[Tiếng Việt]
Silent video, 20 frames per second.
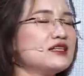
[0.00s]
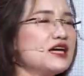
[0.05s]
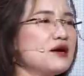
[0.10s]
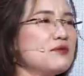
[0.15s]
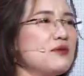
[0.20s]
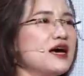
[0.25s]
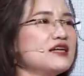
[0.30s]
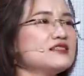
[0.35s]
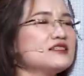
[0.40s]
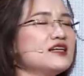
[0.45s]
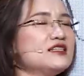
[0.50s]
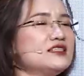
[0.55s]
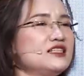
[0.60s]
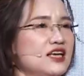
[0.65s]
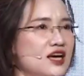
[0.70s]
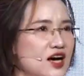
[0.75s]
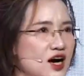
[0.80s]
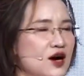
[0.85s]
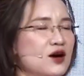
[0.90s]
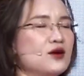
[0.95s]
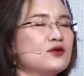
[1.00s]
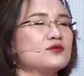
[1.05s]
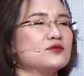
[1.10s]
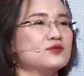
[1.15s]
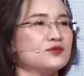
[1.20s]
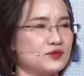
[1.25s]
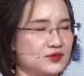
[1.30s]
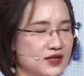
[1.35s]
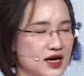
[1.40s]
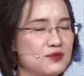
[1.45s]
các bạn rất nhiều
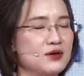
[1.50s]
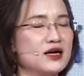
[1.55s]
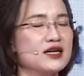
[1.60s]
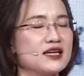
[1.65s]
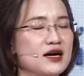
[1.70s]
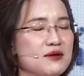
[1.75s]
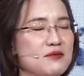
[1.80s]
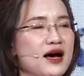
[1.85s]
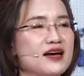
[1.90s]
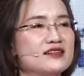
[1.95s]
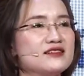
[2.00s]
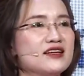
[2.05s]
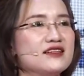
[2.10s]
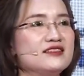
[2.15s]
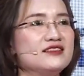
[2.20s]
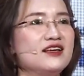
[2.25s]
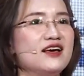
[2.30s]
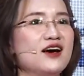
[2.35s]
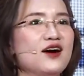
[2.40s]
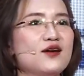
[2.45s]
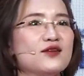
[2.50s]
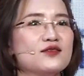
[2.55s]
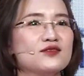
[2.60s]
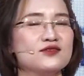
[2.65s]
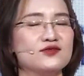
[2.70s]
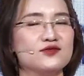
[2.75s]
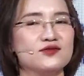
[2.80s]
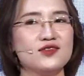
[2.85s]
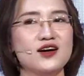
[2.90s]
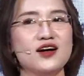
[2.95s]
cảm ơn các bạn rất nhiều
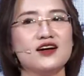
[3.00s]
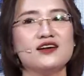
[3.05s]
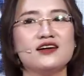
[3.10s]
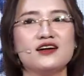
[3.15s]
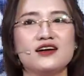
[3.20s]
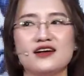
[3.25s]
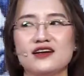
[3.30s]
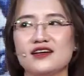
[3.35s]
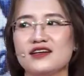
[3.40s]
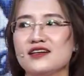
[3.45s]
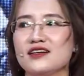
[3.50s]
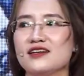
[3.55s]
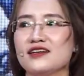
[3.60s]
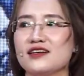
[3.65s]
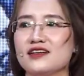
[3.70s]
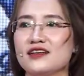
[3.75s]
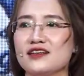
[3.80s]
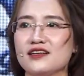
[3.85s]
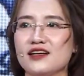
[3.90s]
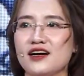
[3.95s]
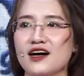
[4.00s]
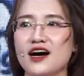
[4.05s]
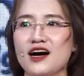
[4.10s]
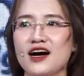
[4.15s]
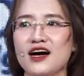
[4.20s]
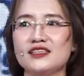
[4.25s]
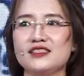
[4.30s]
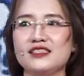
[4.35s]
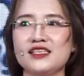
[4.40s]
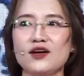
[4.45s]

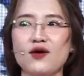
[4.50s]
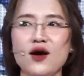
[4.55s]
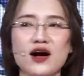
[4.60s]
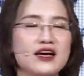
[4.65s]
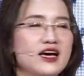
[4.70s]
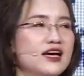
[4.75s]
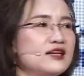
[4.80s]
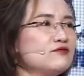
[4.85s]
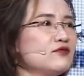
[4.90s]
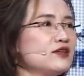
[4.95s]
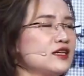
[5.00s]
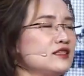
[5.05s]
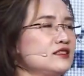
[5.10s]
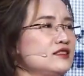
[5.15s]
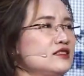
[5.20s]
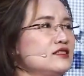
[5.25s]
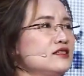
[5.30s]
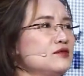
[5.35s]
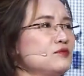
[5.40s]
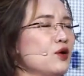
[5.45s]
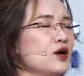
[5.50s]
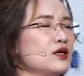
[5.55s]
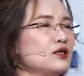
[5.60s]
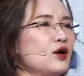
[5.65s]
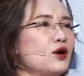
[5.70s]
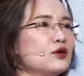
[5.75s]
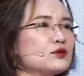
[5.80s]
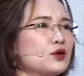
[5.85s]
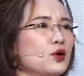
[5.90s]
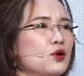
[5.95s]
à, chị hoàng yến vẫn vâng, như muốn
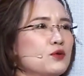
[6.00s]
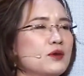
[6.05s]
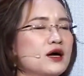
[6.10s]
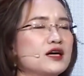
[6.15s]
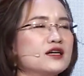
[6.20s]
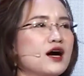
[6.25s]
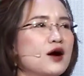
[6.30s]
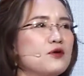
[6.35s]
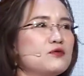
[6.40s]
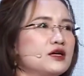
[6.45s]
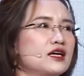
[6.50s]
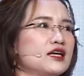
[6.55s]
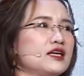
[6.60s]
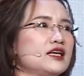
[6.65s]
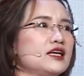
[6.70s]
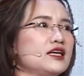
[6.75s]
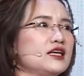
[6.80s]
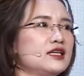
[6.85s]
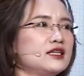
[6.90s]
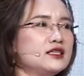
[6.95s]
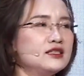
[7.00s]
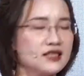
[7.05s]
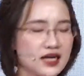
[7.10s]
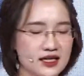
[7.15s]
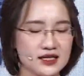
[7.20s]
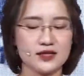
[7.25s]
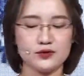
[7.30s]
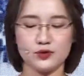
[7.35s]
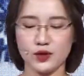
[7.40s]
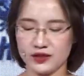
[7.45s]
nổ tung bởi không khí thật
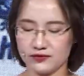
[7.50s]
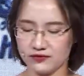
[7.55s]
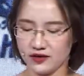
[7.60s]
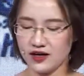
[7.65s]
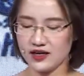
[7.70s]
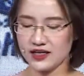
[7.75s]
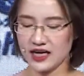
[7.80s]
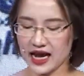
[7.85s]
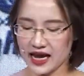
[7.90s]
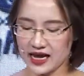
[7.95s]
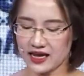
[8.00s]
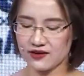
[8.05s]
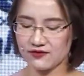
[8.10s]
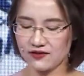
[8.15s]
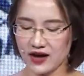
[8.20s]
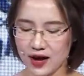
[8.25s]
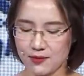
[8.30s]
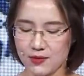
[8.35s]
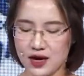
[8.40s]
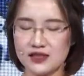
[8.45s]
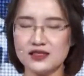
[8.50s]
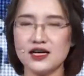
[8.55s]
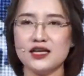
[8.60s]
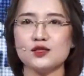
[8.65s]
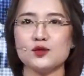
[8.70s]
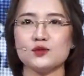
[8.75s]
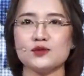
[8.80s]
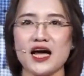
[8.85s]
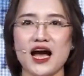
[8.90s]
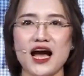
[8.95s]
là tuyệt vời này và bây giờ
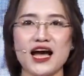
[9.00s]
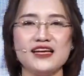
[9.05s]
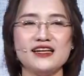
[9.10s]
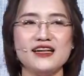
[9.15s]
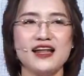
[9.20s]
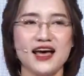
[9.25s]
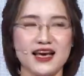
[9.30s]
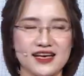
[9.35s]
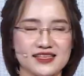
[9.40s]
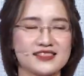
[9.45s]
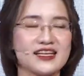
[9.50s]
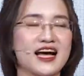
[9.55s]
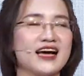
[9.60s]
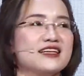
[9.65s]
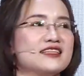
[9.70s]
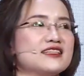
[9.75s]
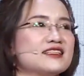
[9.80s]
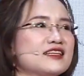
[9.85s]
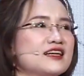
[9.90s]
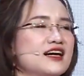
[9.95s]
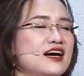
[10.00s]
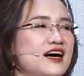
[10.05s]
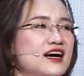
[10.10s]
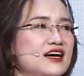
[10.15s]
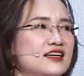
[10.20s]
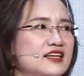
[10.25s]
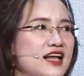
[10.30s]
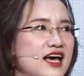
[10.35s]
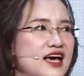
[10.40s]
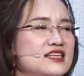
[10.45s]
chúng ta hãy để dành
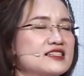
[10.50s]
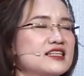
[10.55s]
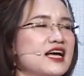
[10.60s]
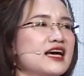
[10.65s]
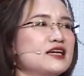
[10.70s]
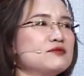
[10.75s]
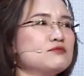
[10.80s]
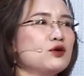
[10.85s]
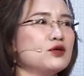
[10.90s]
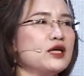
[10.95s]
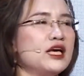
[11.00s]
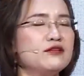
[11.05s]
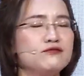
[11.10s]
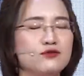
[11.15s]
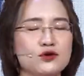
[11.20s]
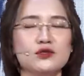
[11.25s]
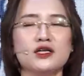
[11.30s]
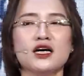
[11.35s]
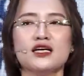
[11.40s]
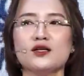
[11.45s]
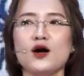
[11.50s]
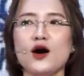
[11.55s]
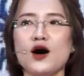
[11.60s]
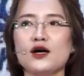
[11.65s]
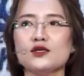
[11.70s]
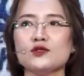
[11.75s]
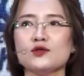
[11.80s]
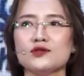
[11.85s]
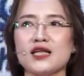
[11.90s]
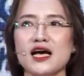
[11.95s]
để dành một ít phút nữa thôi
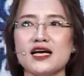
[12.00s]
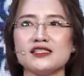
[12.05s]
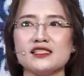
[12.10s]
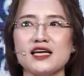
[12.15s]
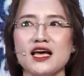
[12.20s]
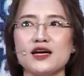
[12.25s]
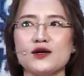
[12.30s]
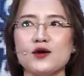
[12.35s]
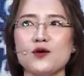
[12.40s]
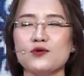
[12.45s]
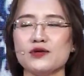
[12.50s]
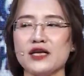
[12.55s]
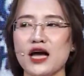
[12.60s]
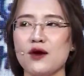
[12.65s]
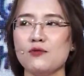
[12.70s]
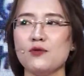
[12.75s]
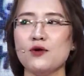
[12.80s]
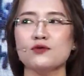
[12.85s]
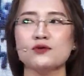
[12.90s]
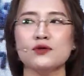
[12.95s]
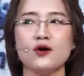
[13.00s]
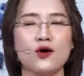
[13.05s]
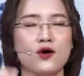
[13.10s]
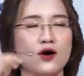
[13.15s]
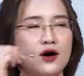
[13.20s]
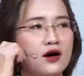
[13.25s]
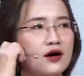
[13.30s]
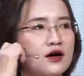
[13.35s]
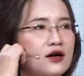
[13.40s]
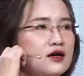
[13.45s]
chúng ta sẽ cùng nhau bùng nổ
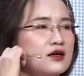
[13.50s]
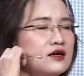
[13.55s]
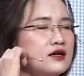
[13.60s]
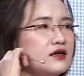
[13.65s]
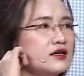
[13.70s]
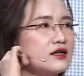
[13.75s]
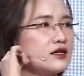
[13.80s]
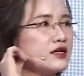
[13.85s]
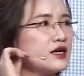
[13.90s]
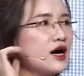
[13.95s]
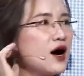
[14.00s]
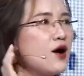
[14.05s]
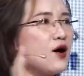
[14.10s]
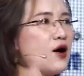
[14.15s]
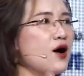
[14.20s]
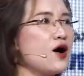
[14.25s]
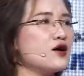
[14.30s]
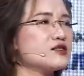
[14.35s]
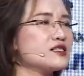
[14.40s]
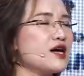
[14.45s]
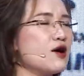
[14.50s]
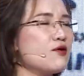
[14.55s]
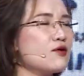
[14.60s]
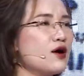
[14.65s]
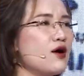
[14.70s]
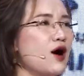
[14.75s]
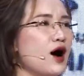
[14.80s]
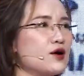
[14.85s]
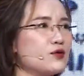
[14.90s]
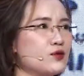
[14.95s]
ở câu hỏi sau câu
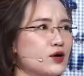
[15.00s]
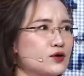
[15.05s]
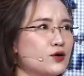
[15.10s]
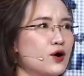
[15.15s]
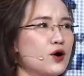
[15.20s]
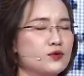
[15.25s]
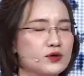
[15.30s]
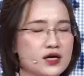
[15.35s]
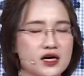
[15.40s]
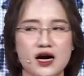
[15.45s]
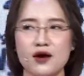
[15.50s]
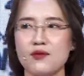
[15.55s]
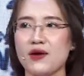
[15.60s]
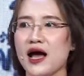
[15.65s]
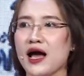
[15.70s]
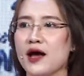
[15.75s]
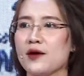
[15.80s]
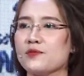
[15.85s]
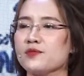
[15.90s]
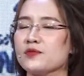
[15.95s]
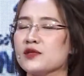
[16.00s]
hỏi cuối cùng được không ạ